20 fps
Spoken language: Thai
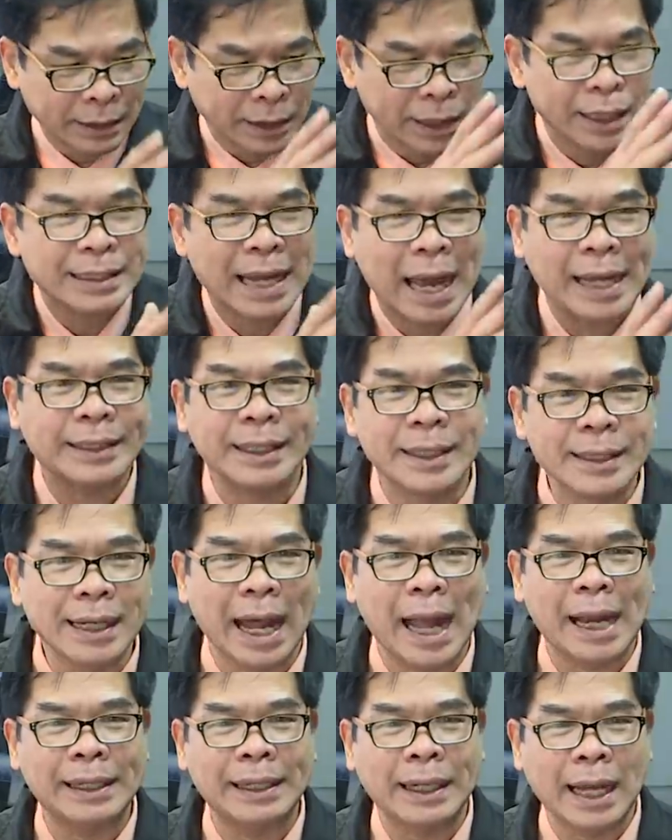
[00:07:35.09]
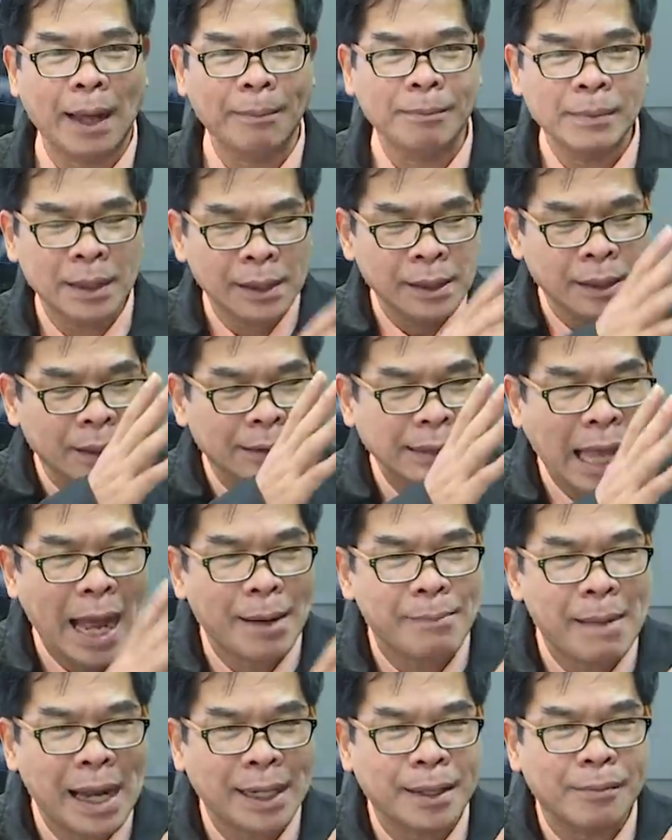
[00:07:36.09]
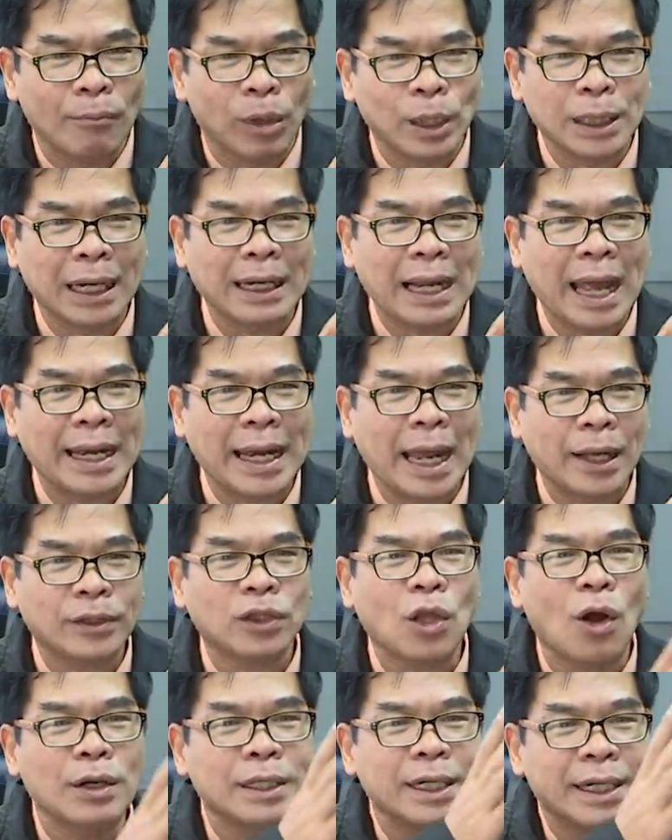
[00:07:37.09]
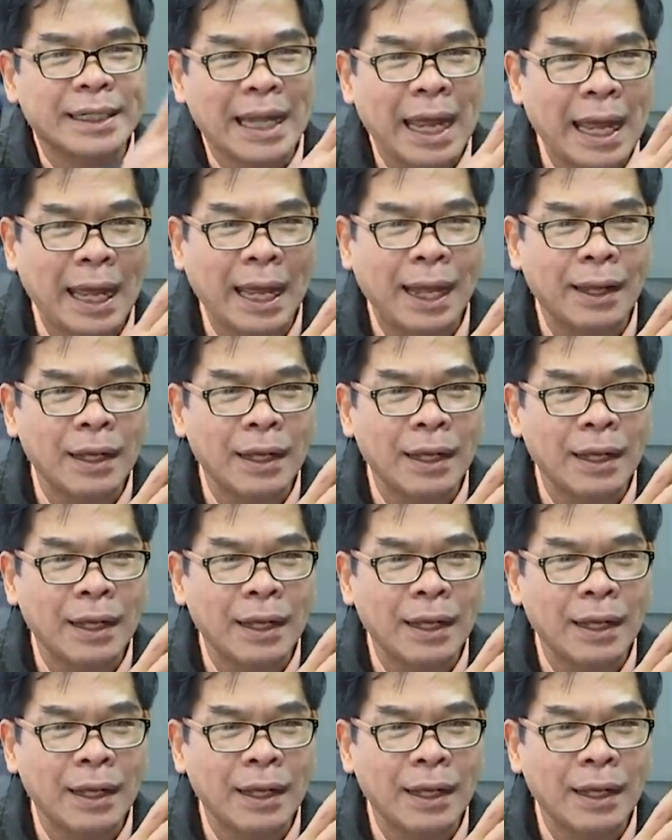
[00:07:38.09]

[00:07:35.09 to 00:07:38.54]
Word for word: ถึงไหนถึงกันนะครับตั้งมั่นบนอะไรแล้วต้องเดินหน้า